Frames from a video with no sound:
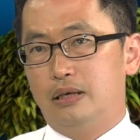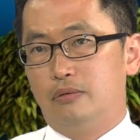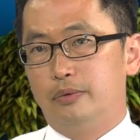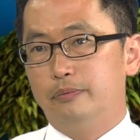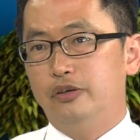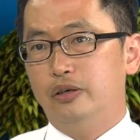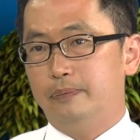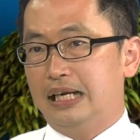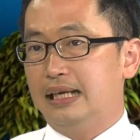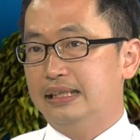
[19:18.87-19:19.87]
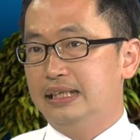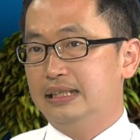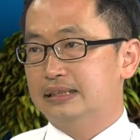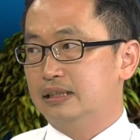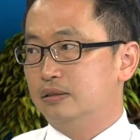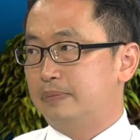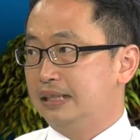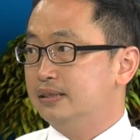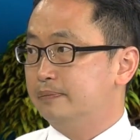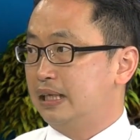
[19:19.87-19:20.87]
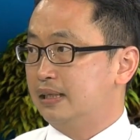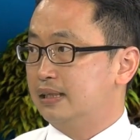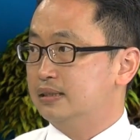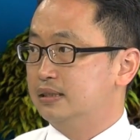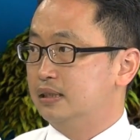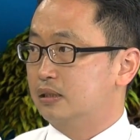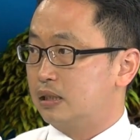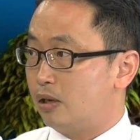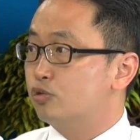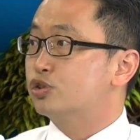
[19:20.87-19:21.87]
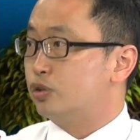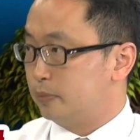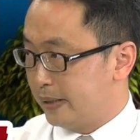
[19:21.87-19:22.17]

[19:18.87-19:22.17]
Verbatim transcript: 我们不会把它定义成盘整盘，它是一个高手盘。